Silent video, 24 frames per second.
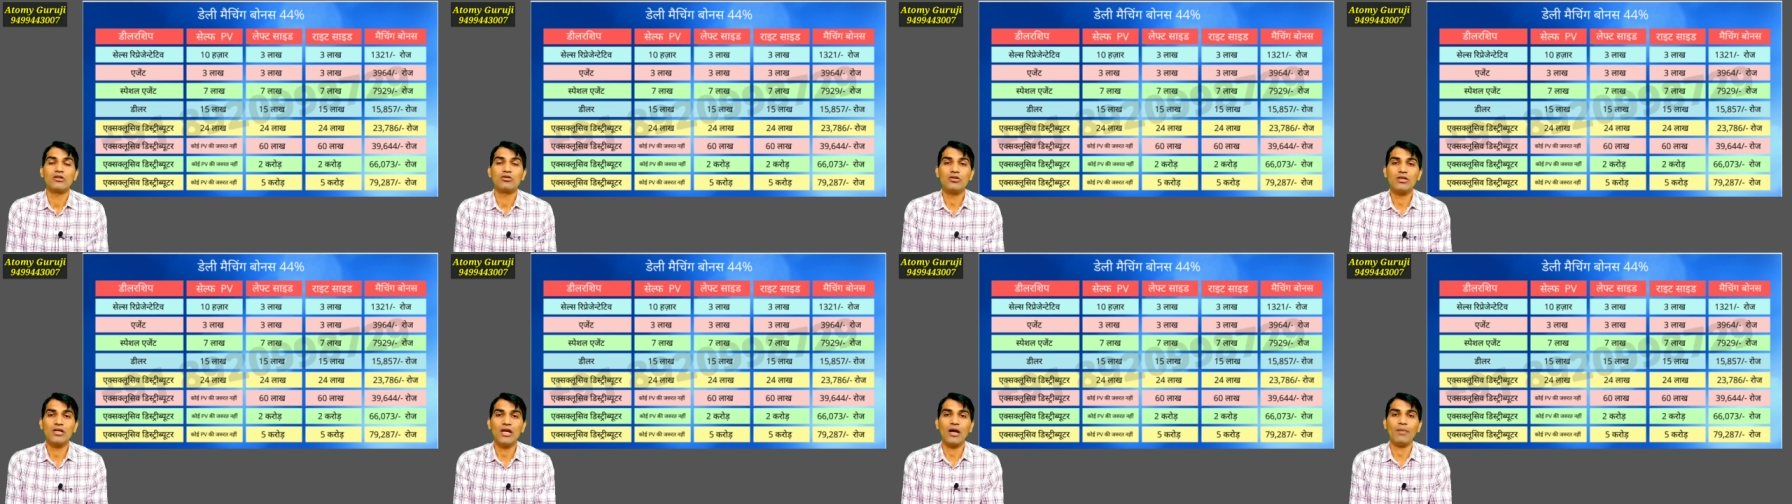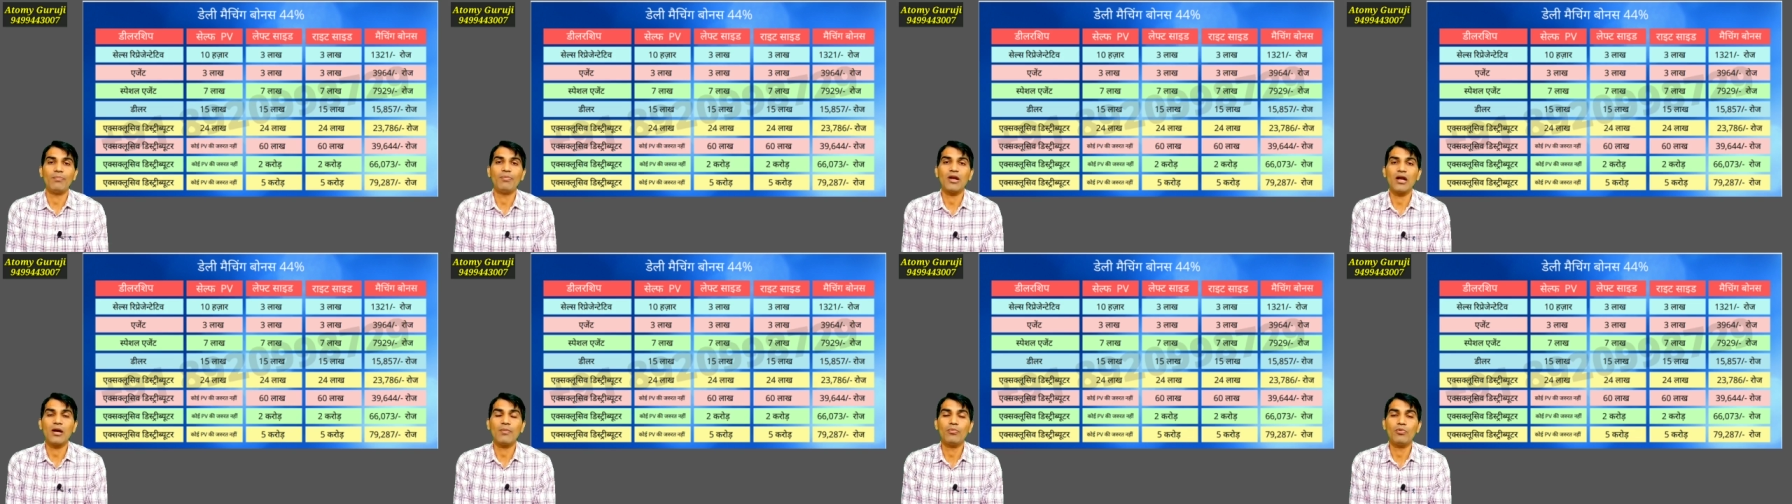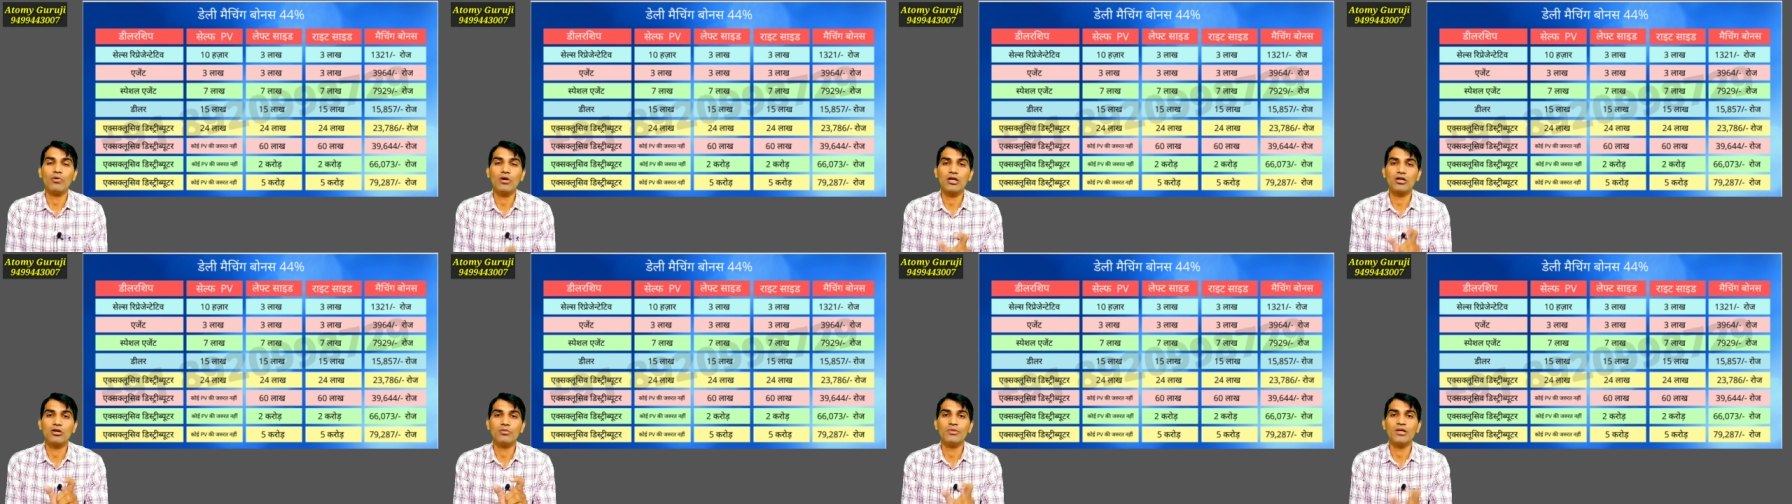तो यहां पर
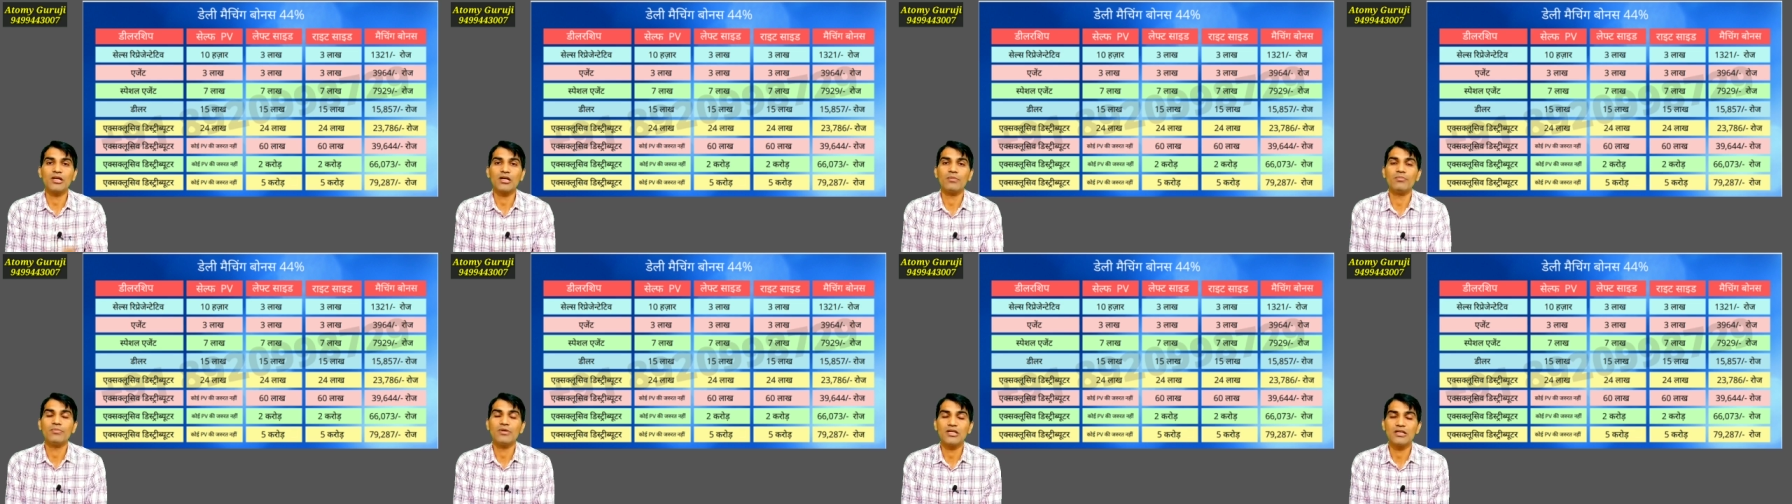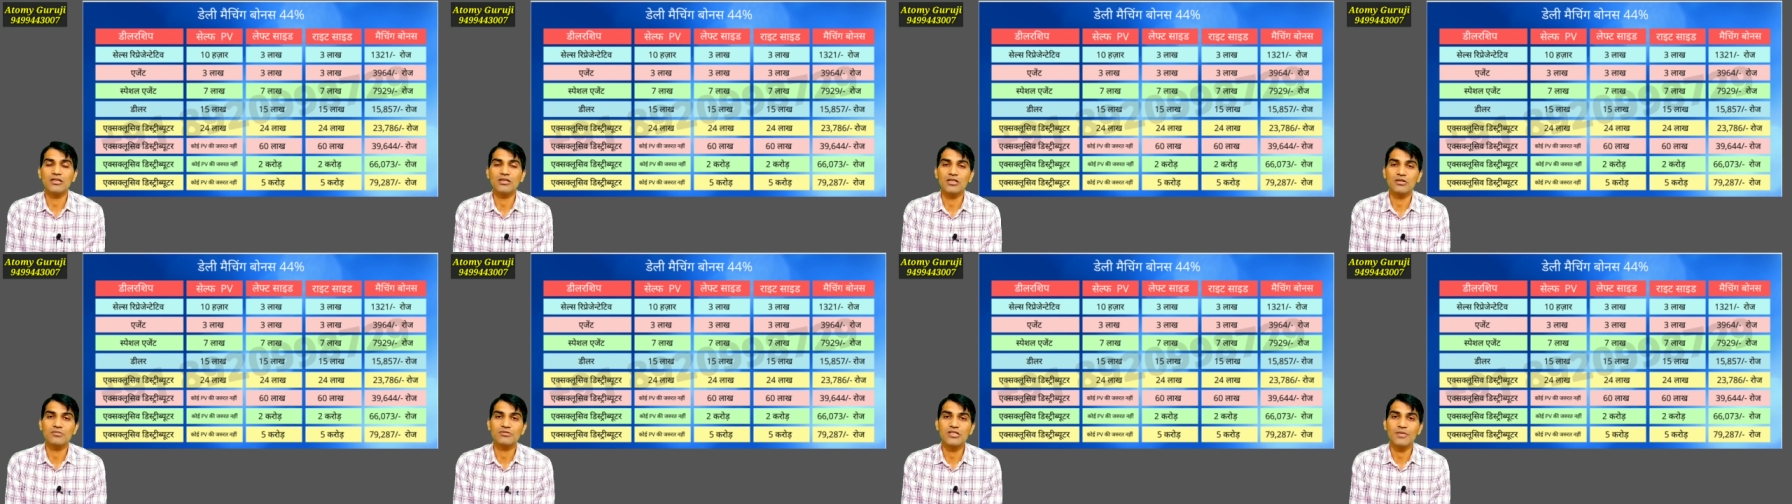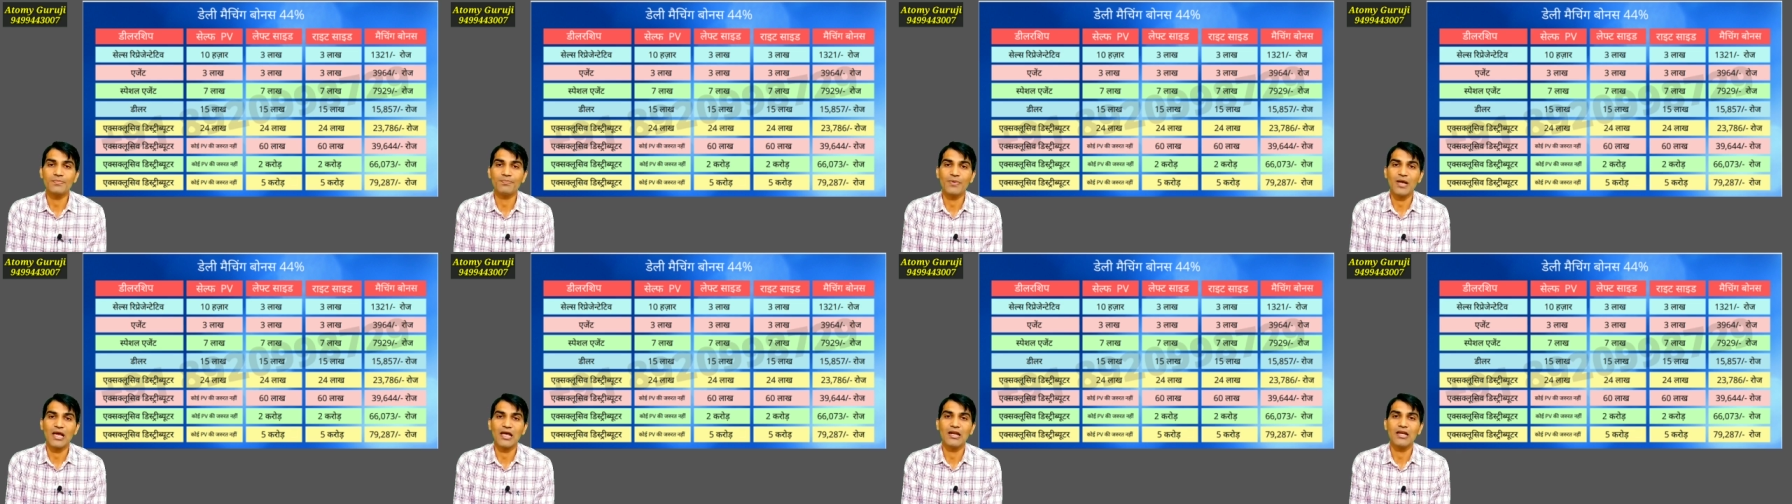आपको एटोमिक कंपनी की तरफ
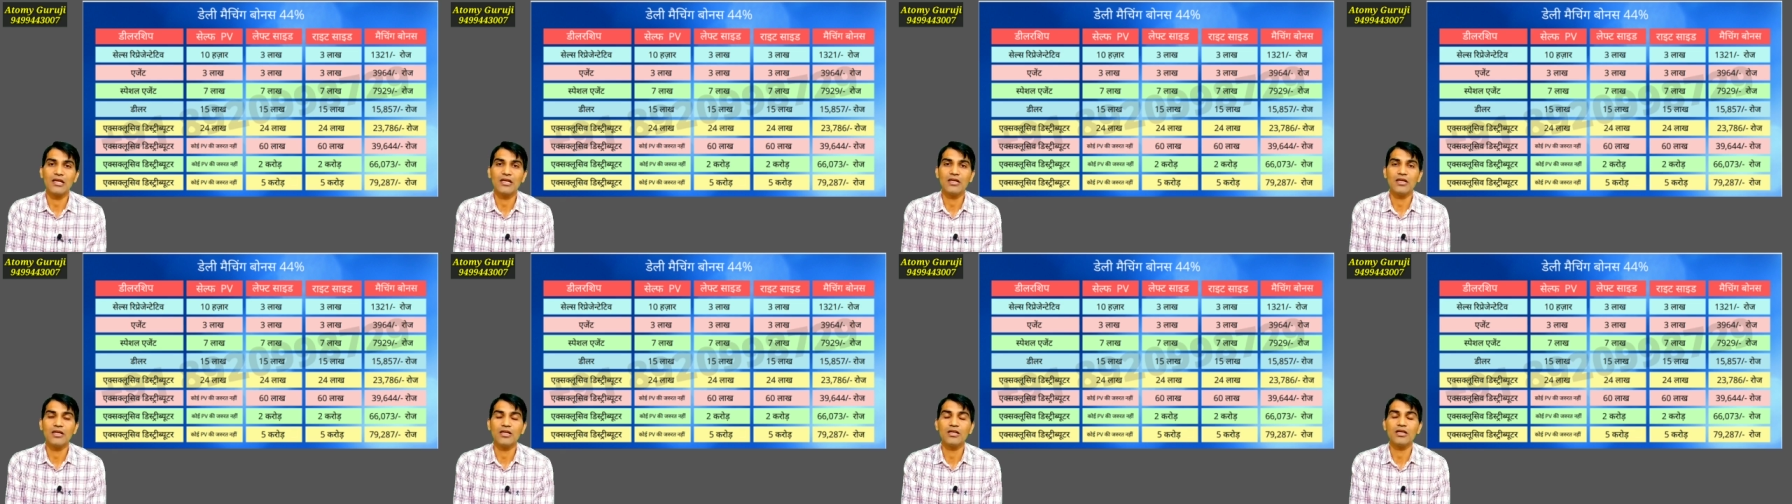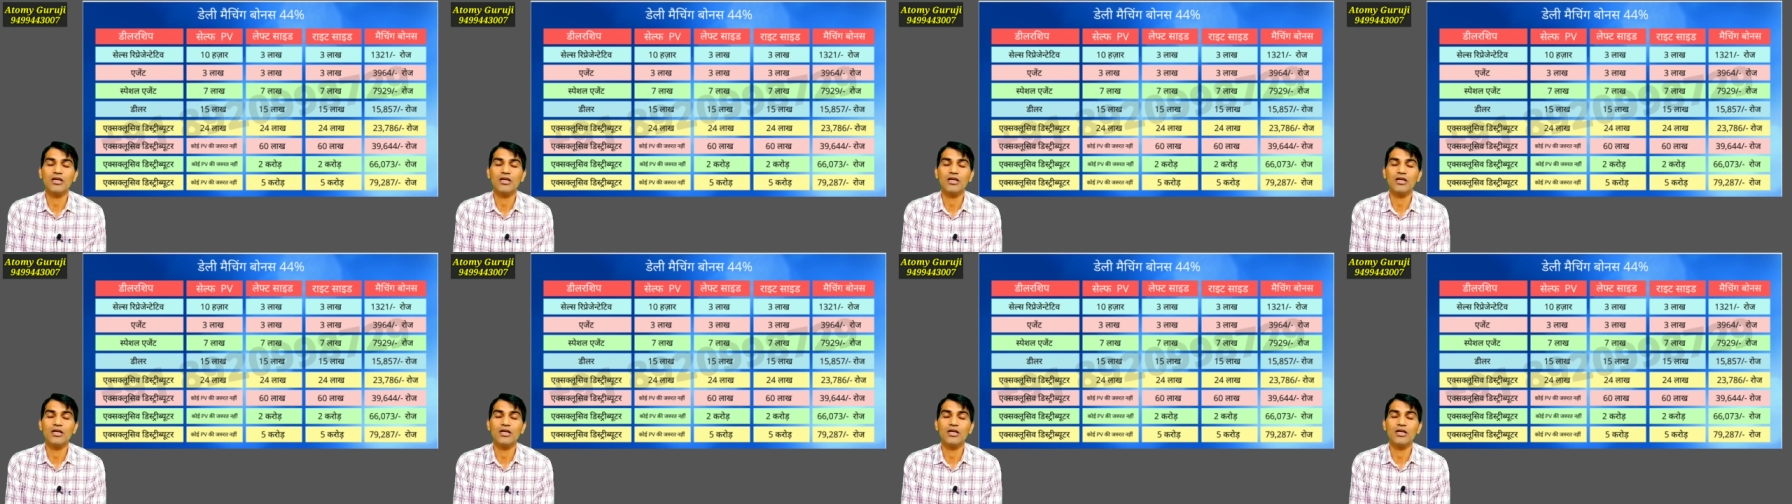से पहले